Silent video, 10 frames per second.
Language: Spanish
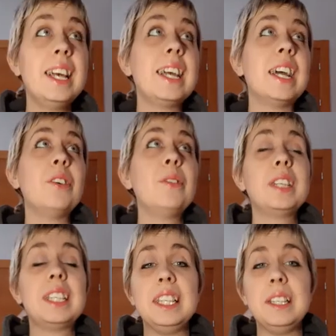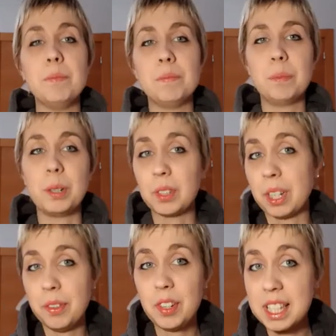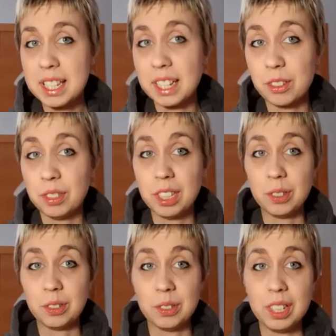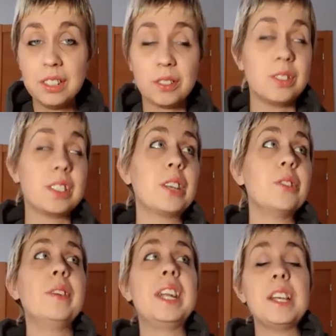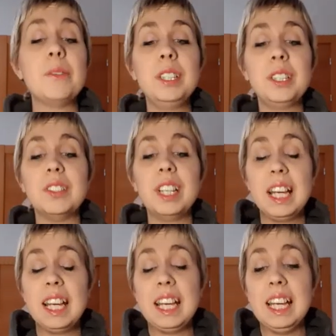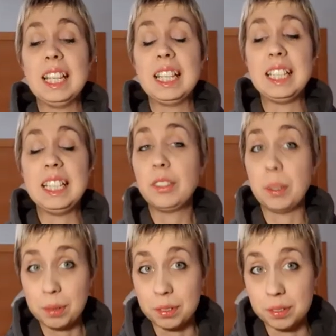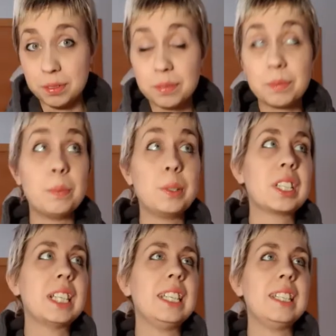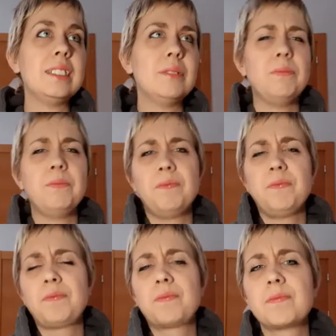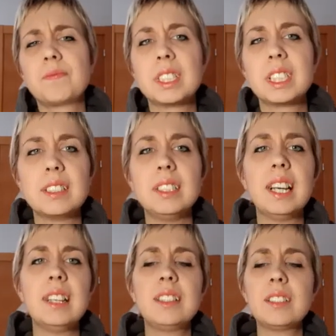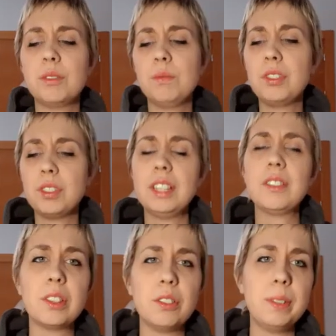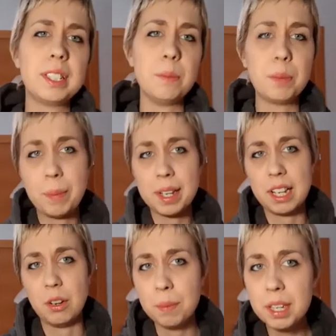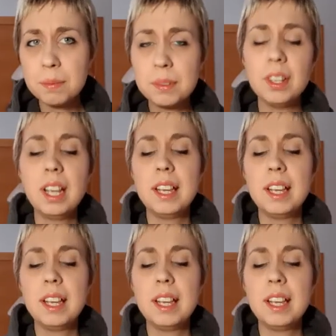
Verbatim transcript: era Goldberg y por lo que veo nadie está contento con ello, con que Goldberg haya vuelto. Y yo tampoco, porque ya son muchos años de Goldberg, siempre pasa lo mismo,